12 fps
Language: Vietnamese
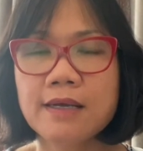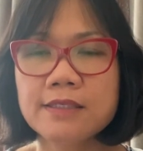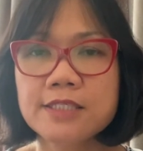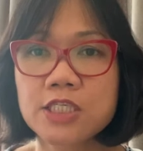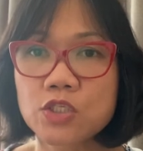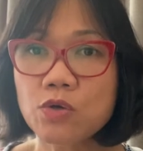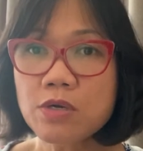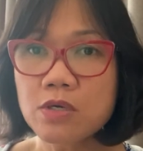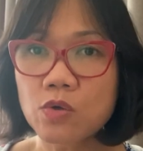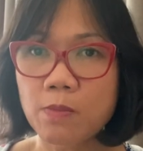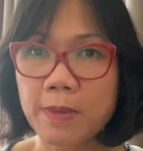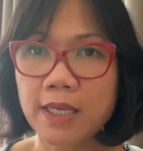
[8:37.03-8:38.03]
uh, chỉ số
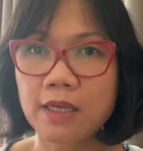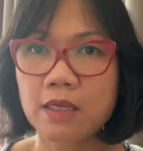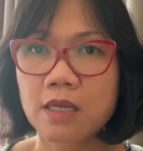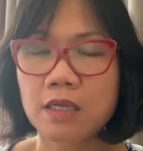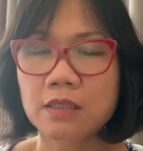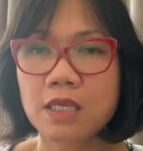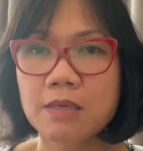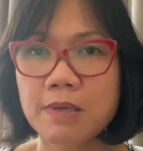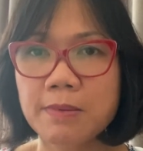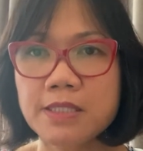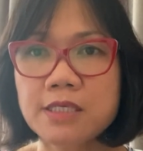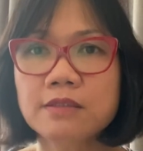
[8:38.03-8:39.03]
đường của mình á thì mình
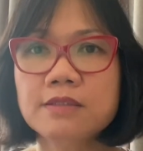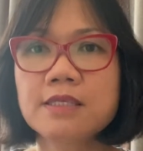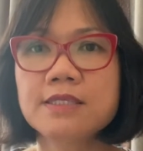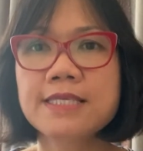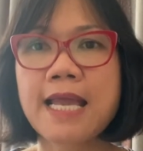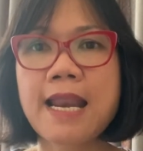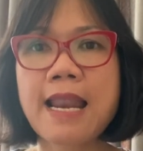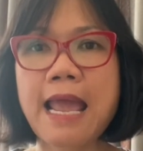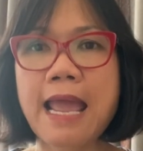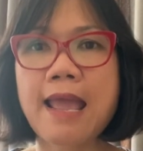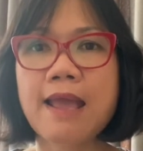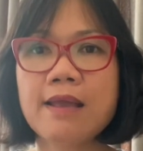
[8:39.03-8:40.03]
mới chợt nhận ra là
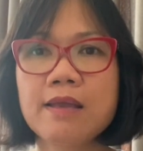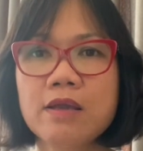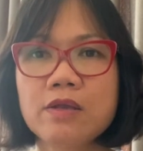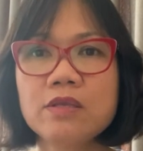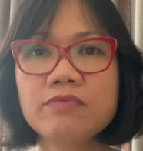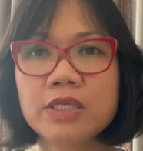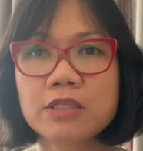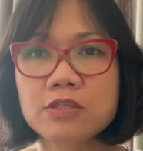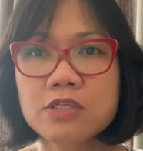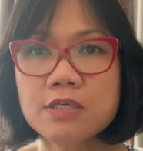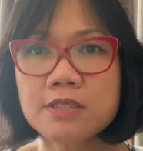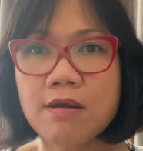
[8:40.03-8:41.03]
à như vậy từ
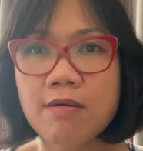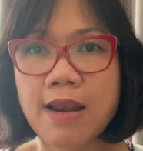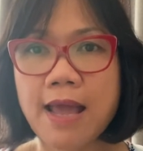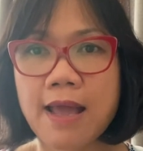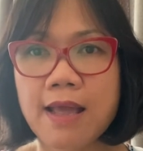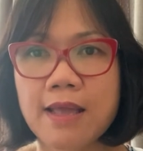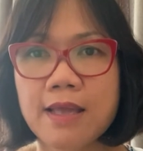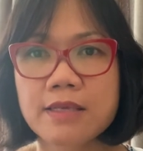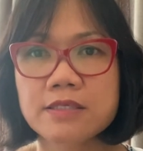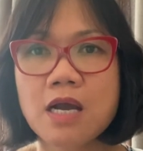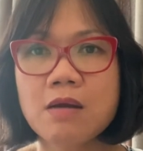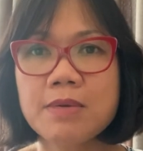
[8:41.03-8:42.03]
trước giờ là
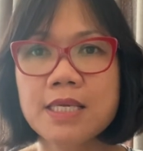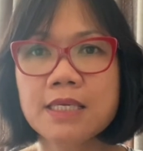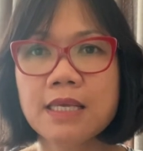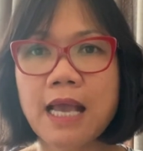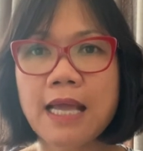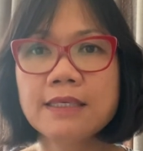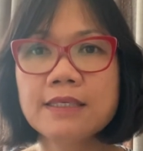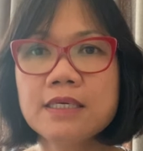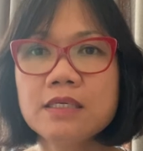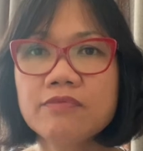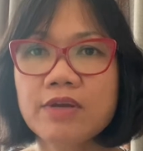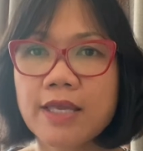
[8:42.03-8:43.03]
do mình ăn
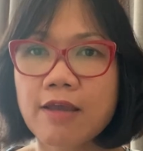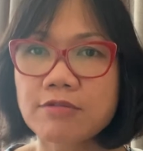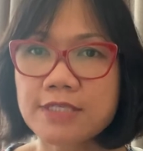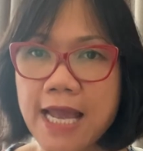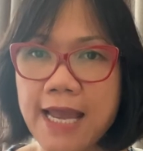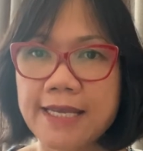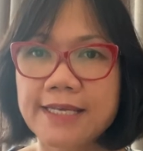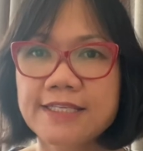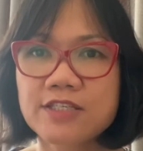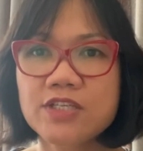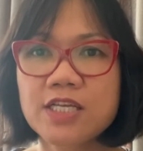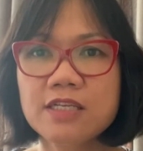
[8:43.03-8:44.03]
kiêng như vậy kéo dài
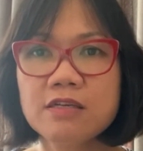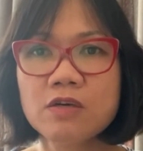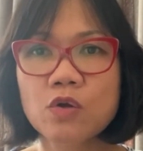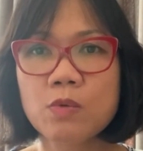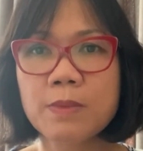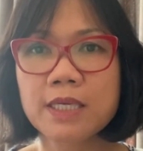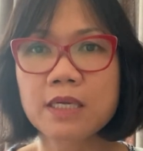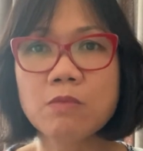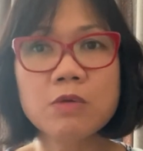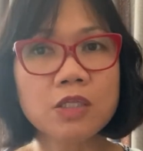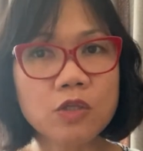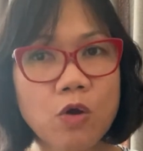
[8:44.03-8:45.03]
cho nên đường của mình
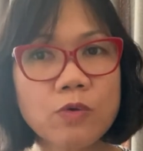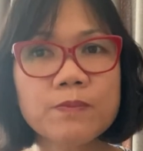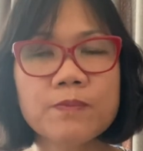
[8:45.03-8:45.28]
không được tốt